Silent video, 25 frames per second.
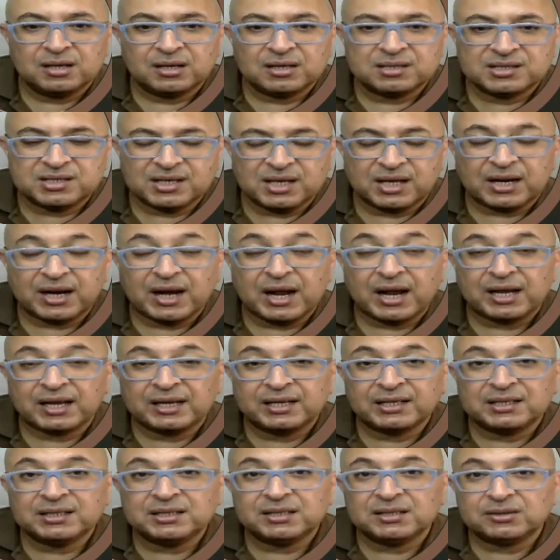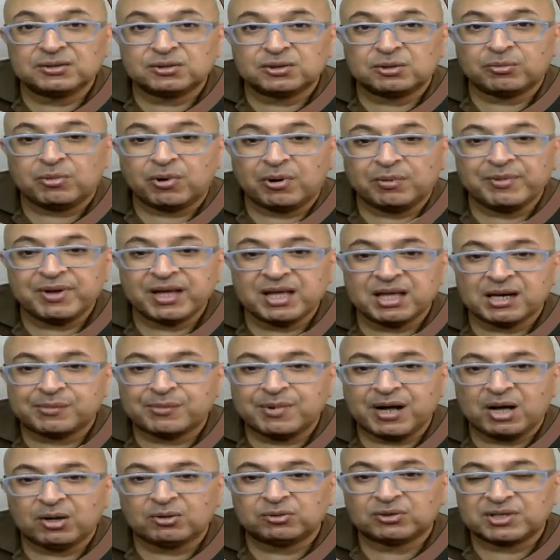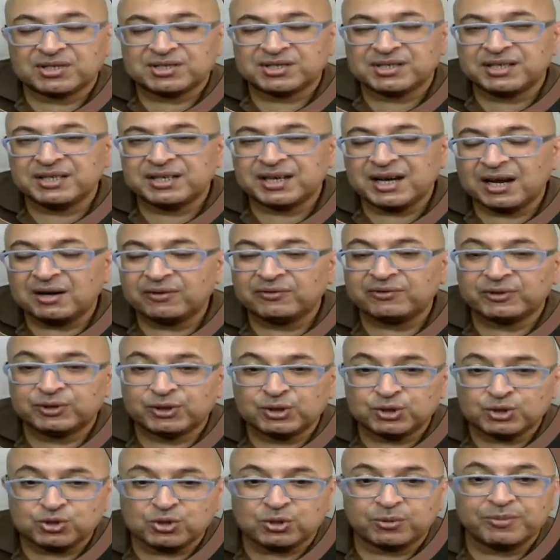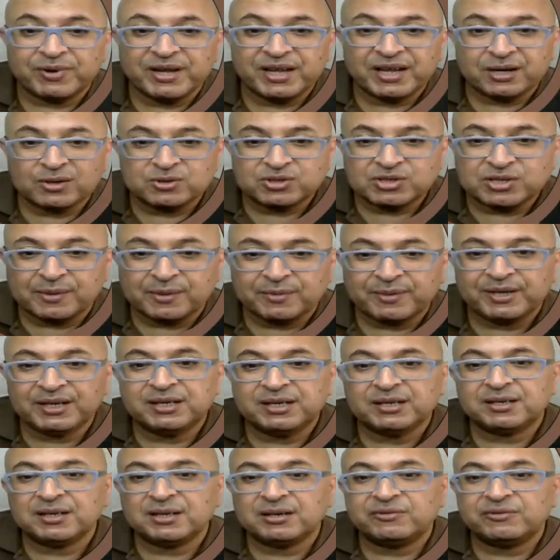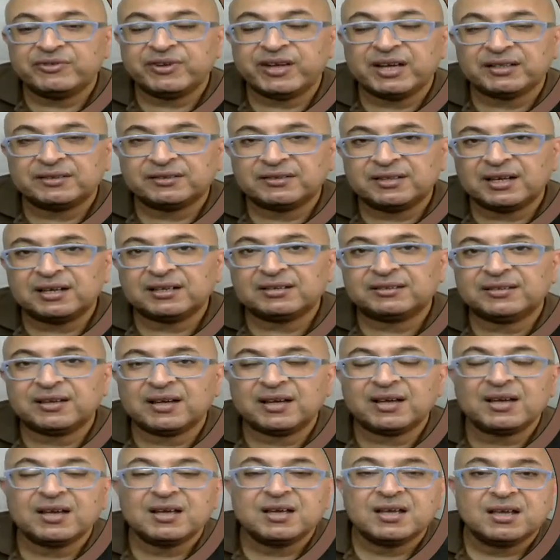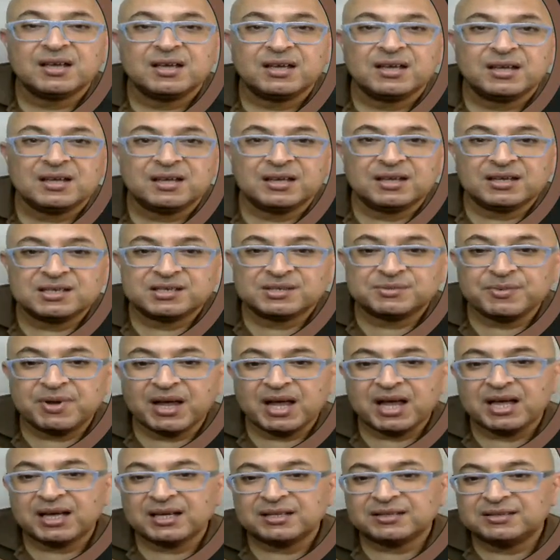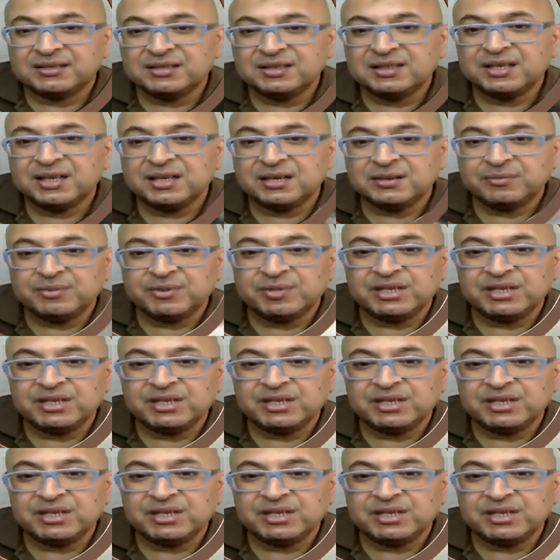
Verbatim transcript: آه، سعرها الجديد 494970 الفئة الثالثة اسمها دي اي